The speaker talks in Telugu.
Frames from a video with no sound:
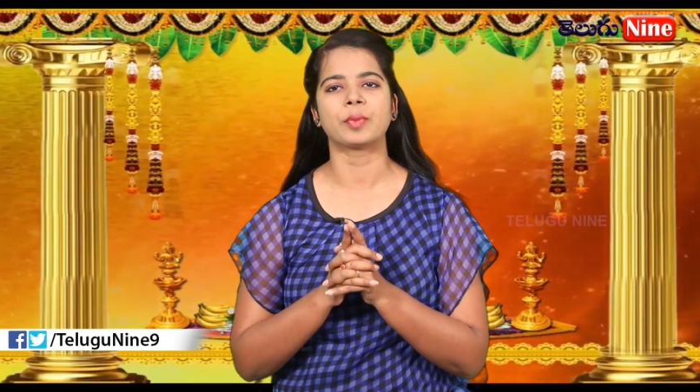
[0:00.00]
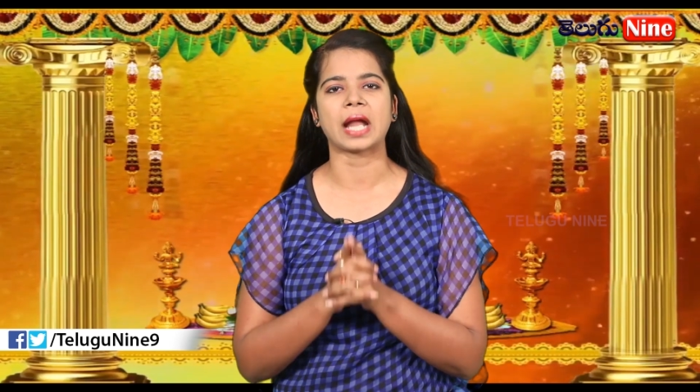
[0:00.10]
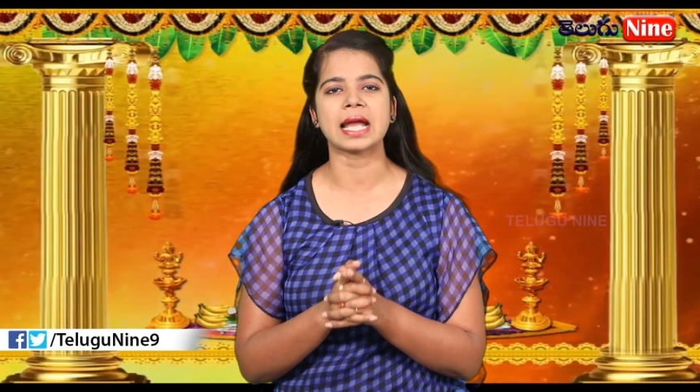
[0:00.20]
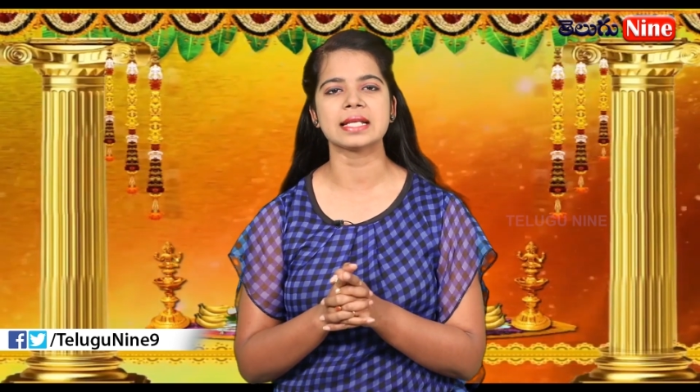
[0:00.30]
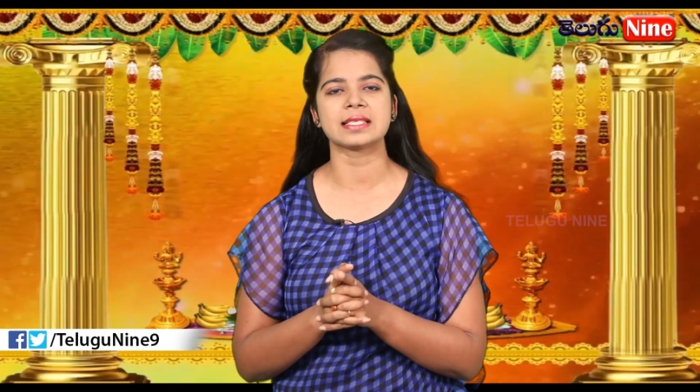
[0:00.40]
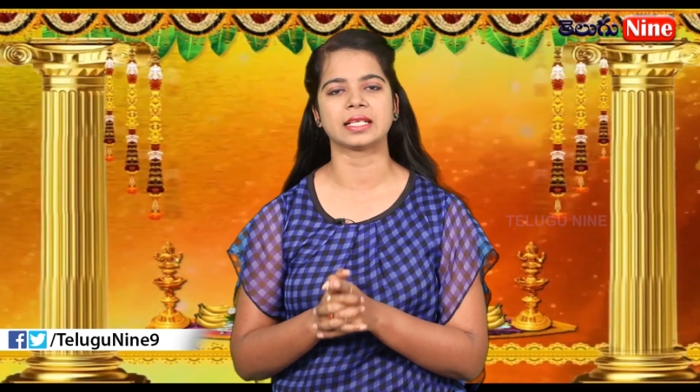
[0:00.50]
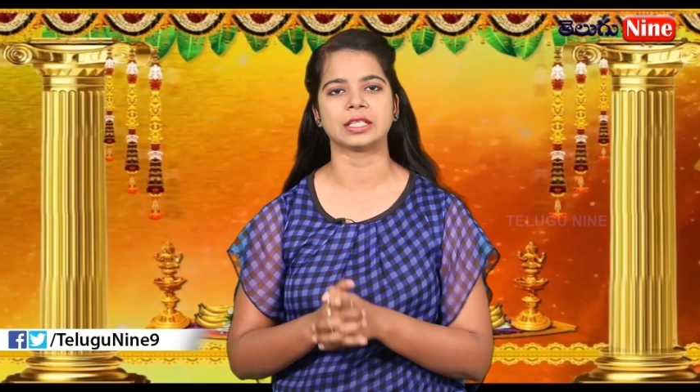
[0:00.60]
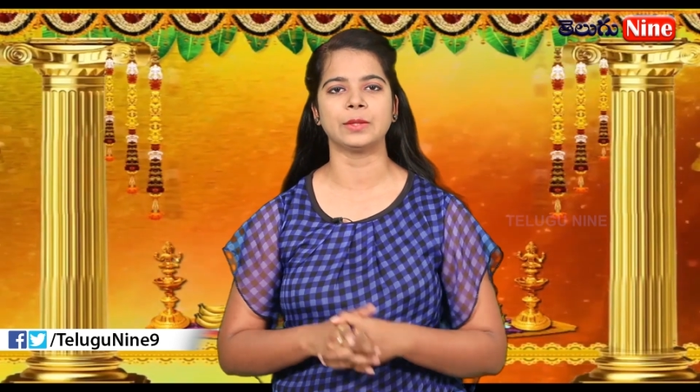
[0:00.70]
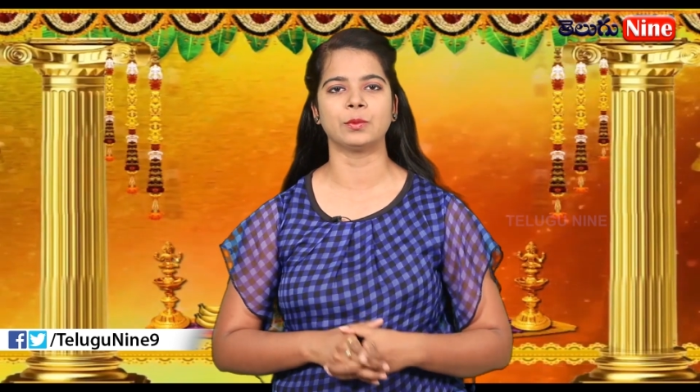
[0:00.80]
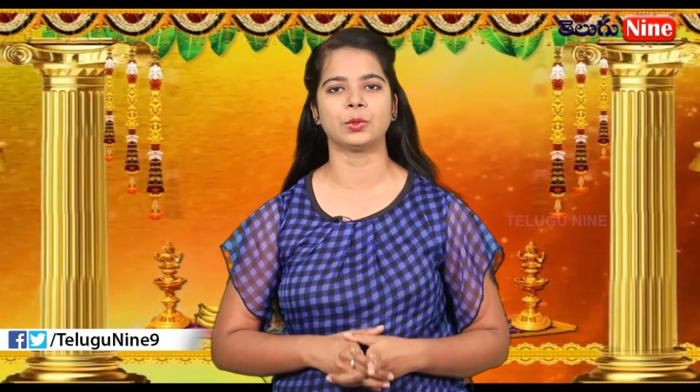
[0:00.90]

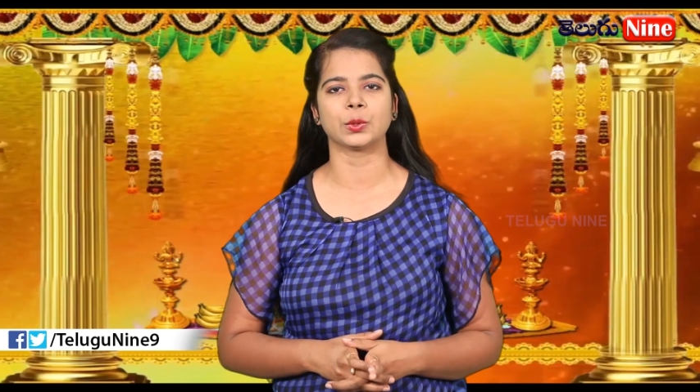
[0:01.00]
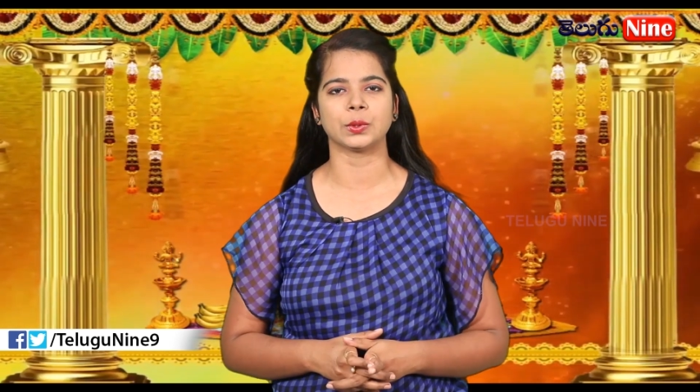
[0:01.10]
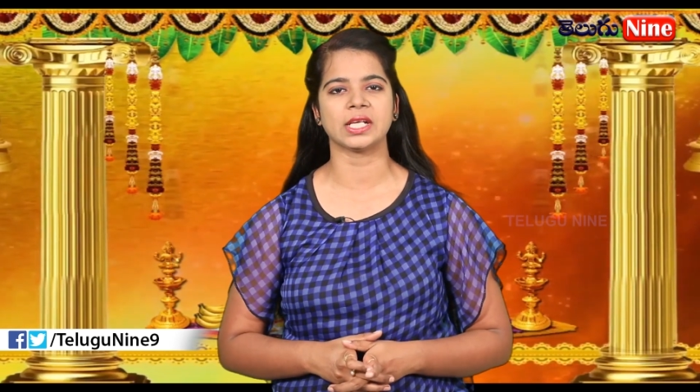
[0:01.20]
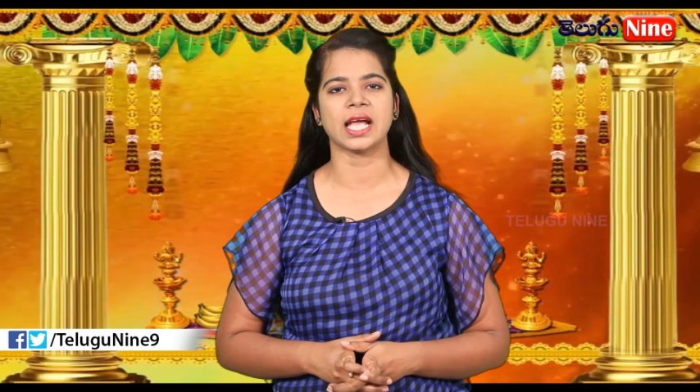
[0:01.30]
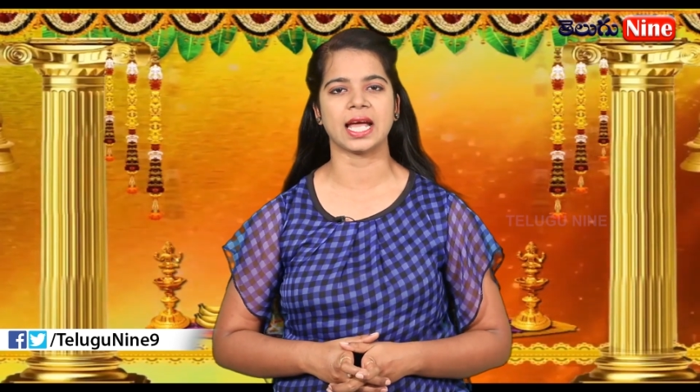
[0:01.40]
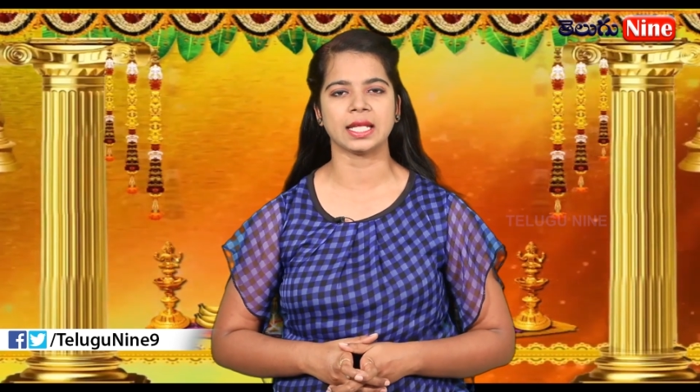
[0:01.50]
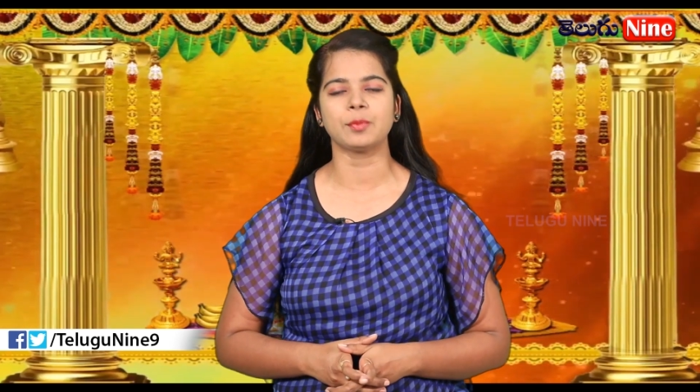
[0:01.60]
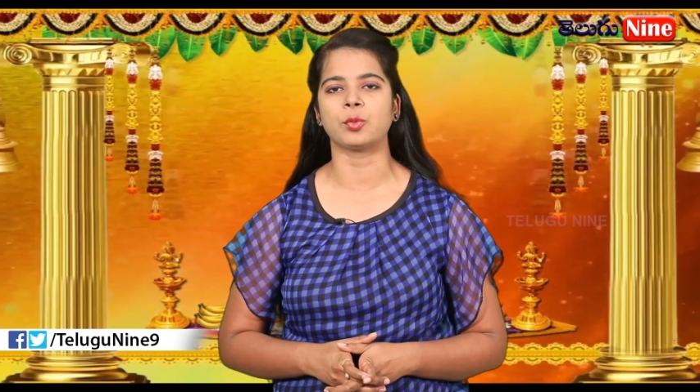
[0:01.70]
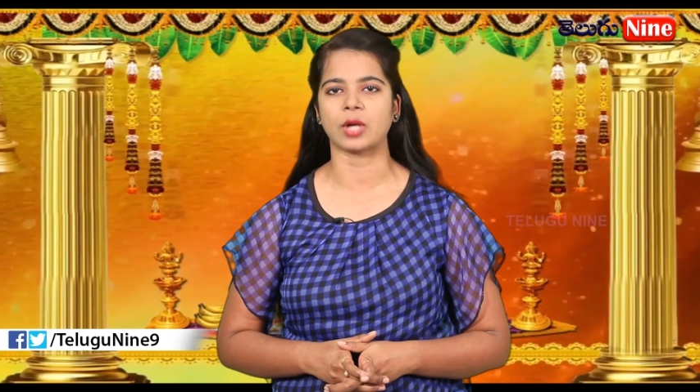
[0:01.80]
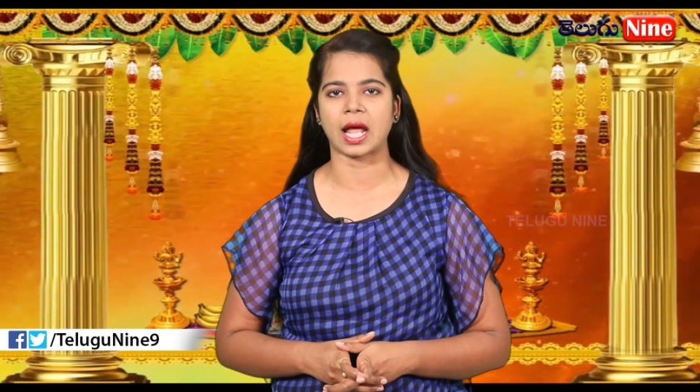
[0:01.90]
ప్రాణశక్తి ఉంటుంది అని
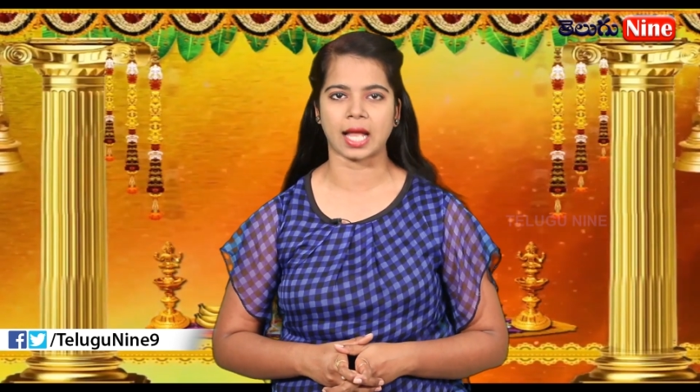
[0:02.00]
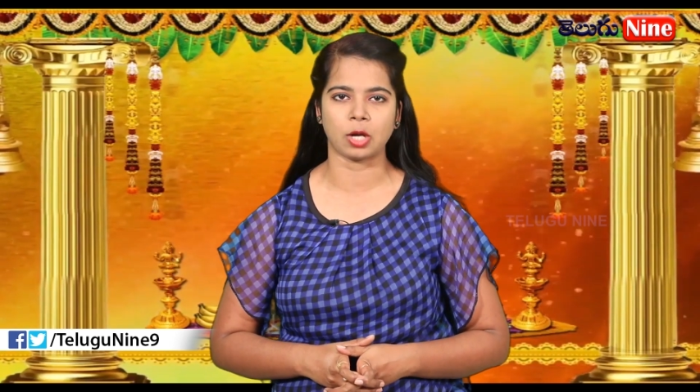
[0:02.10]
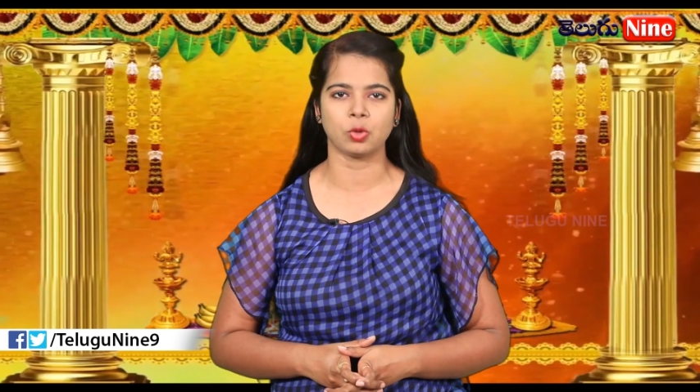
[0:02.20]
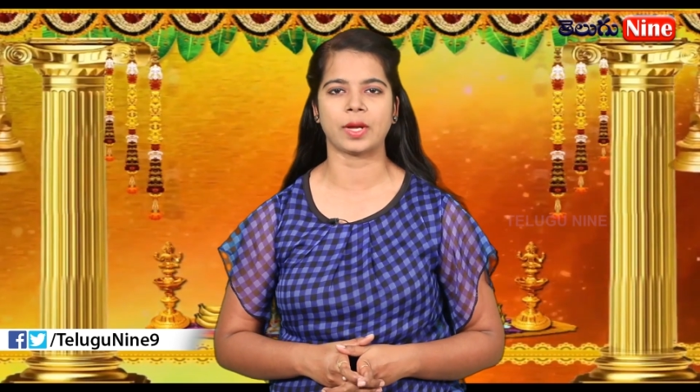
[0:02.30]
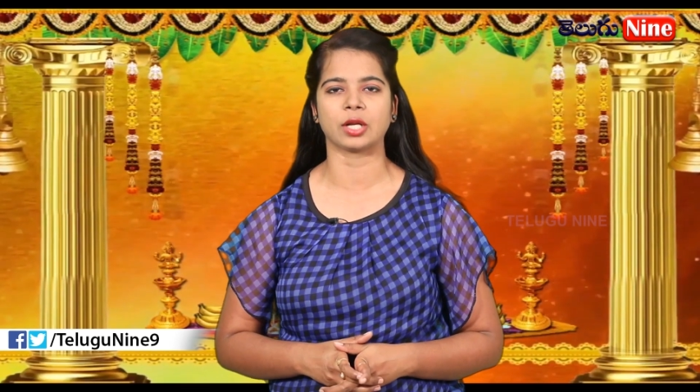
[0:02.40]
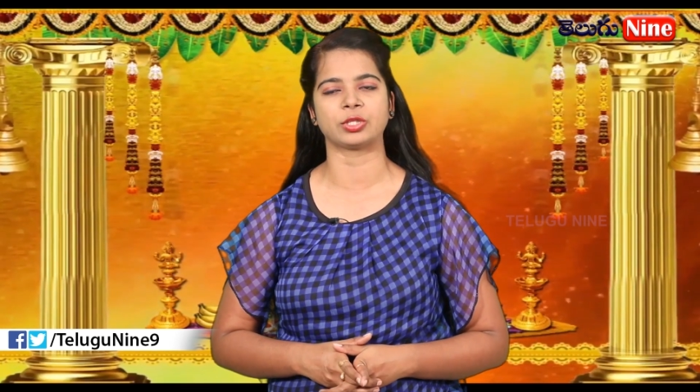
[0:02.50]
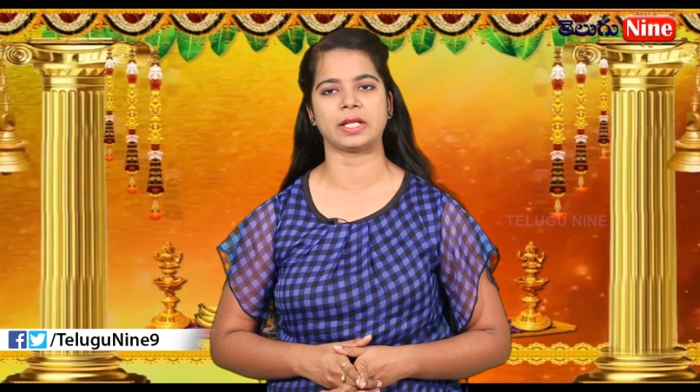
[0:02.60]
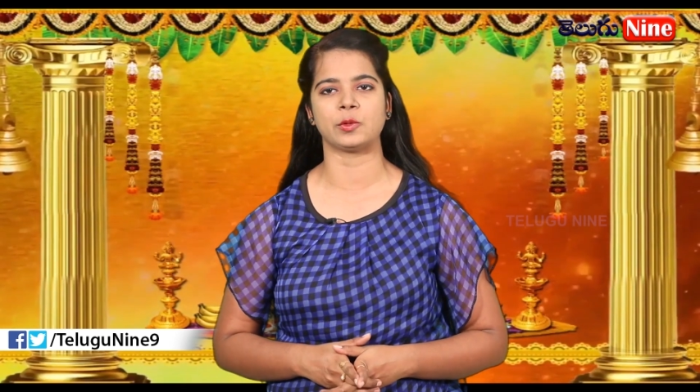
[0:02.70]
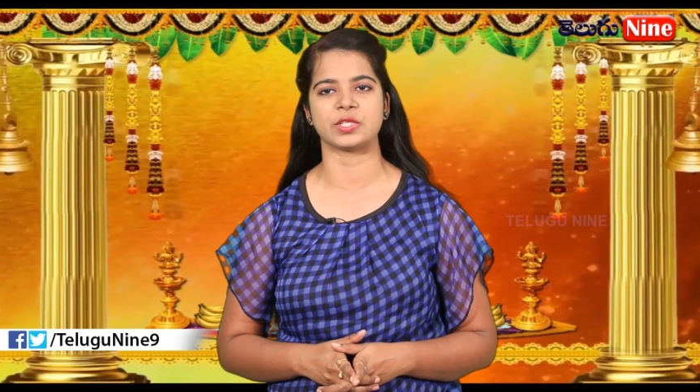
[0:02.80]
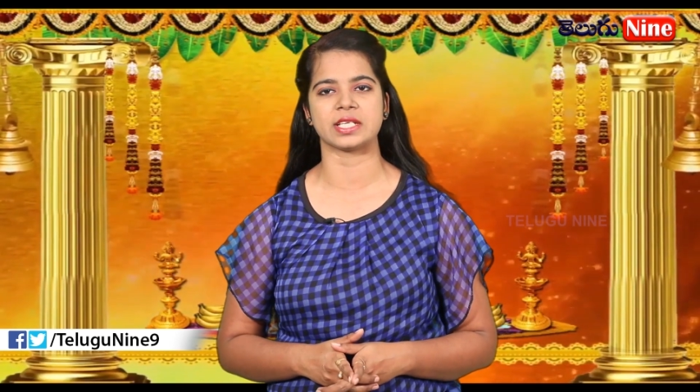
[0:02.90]
పురాణాలు మనకు
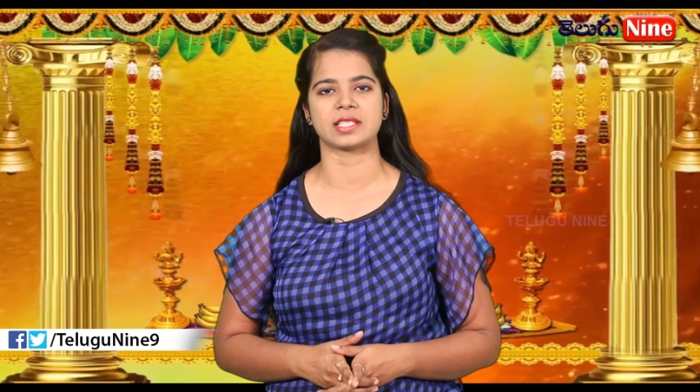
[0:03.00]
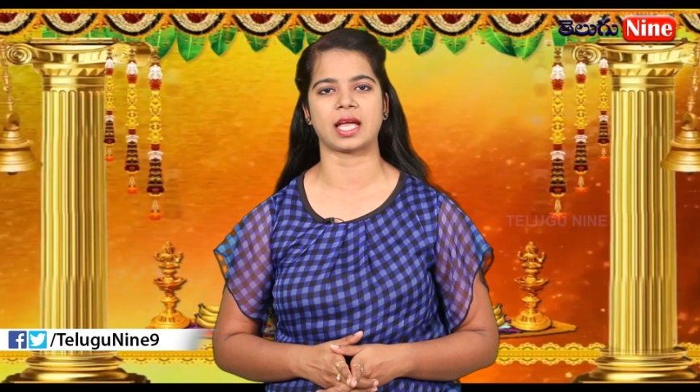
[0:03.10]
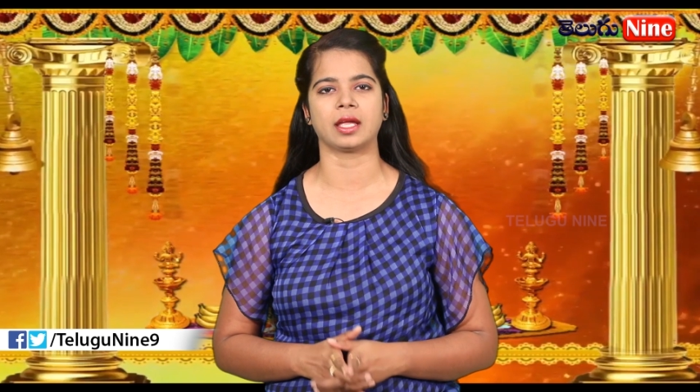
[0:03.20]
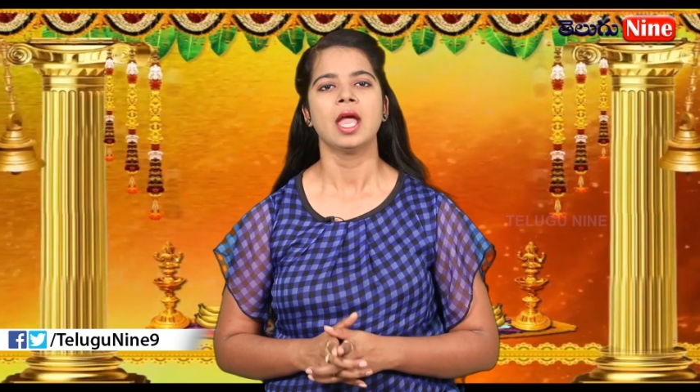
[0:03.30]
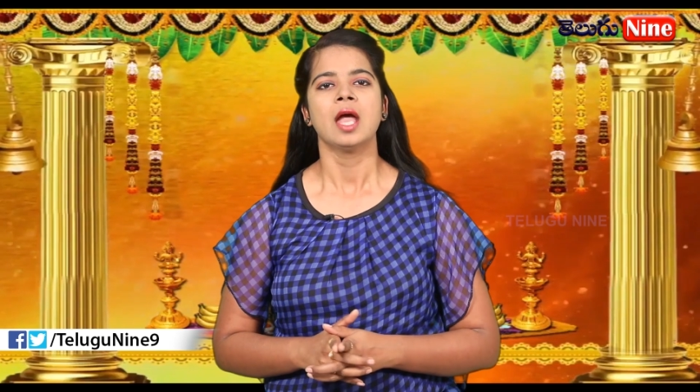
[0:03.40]
తెలియజేస్తాయి